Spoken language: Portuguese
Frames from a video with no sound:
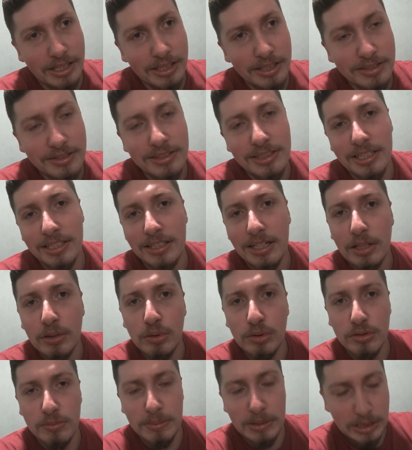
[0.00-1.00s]
antes de entrar
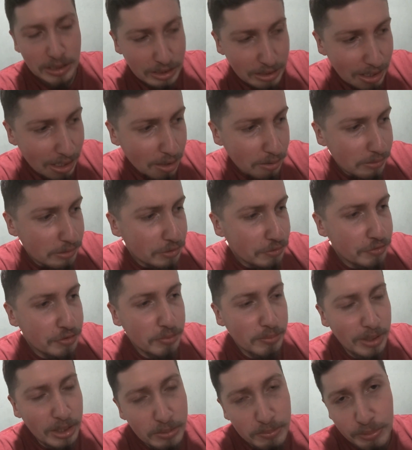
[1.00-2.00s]
no hospital, eu
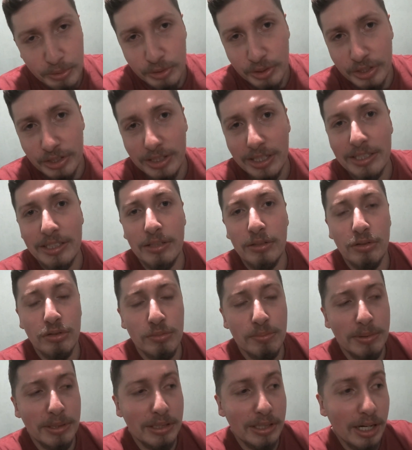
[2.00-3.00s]
filmei um pouquinho lá dentro do
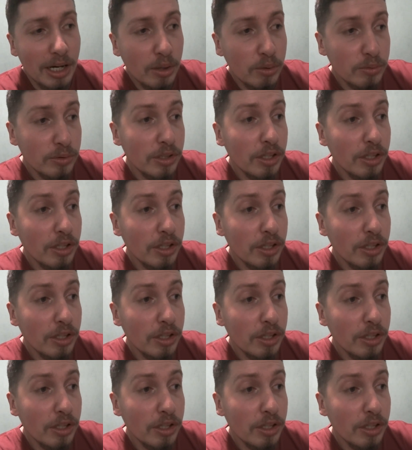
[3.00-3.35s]
hospital.